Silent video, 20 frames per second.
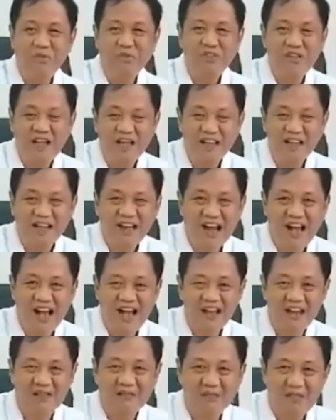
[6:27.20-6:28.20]
sa ating
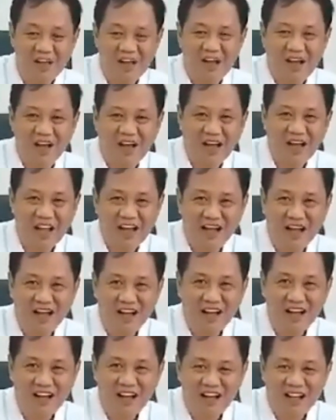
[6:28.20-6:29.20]
lahat, mga
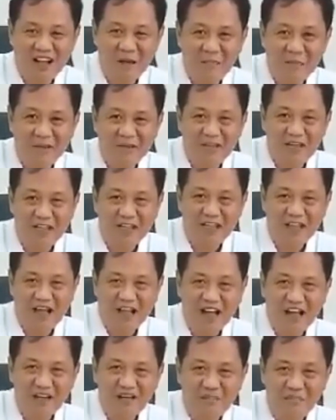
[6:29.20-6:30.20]
kapatid na
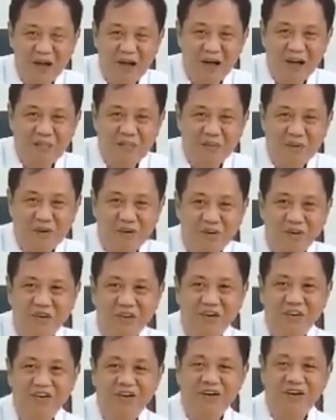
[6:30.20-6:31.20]
Alpacatoro.
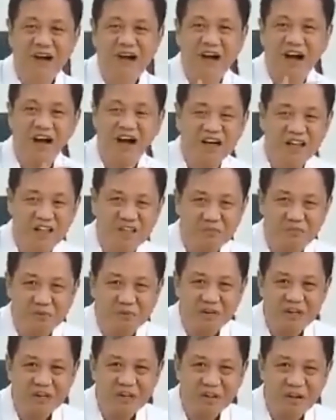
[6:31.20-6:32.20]
Ang inyong pong
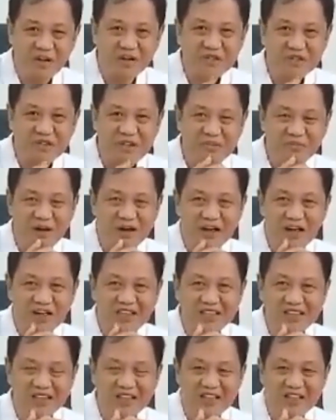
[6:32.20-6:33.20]
lingkod, si
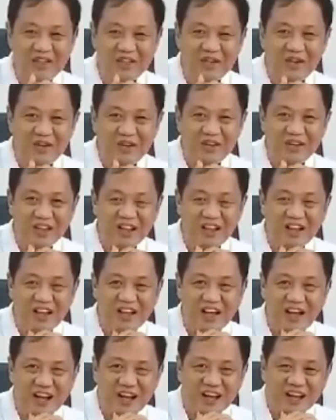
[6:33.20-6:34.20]
Makasisto,
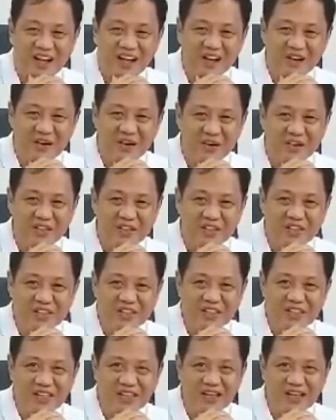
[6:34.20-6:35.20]
uh, Caloocan
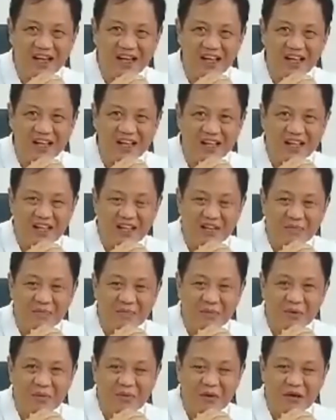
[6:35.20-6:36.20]
City ay
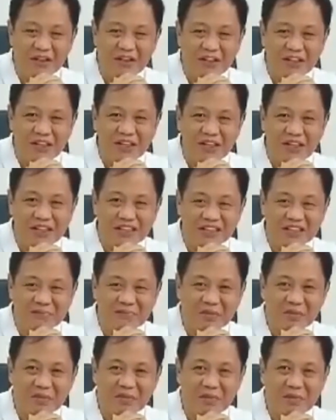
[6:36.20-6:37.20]
bumabate sa
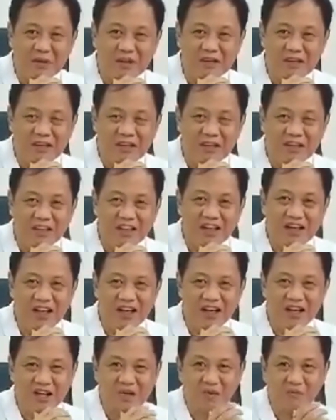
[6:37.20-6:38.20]
pamamagitan ng
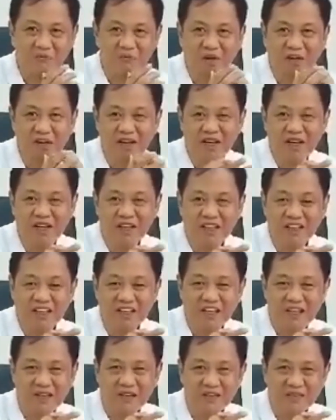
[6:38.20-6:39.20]
aking kumpare at ng
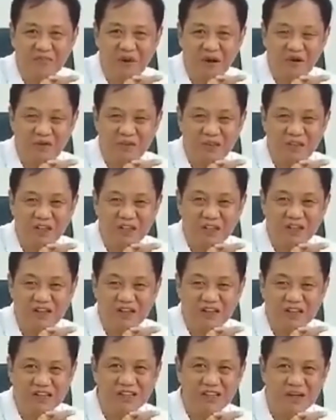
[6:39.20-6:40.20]
inyong founder,
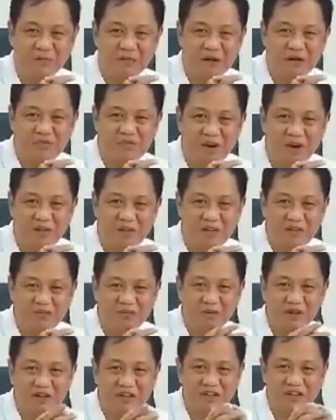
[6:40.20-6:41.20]
isa sa mga founder
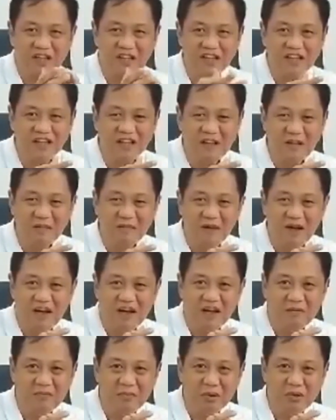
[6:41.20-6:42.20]
president,
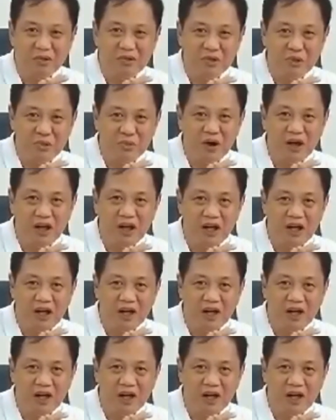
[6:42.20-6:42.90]
paring Bonchua,